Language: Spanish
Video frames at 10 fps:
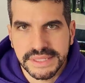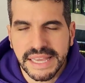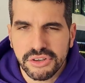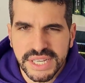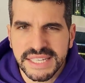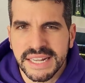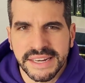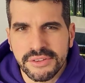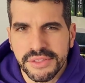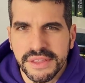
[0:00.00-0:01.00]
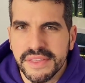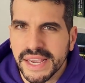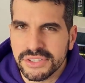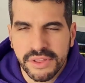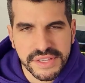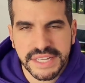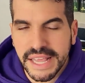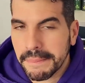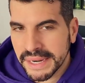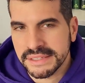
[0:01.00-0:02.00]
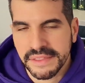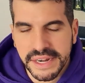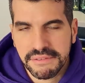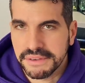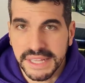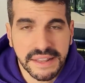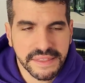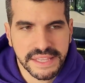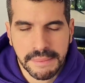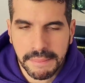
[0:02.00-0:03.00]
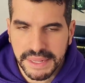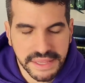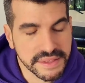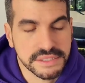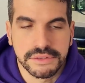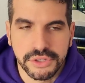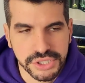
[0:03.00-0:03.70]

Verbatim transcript: que hay cosas que se de Reino de que son necesarias para entender el final de Llamas Plateadas. No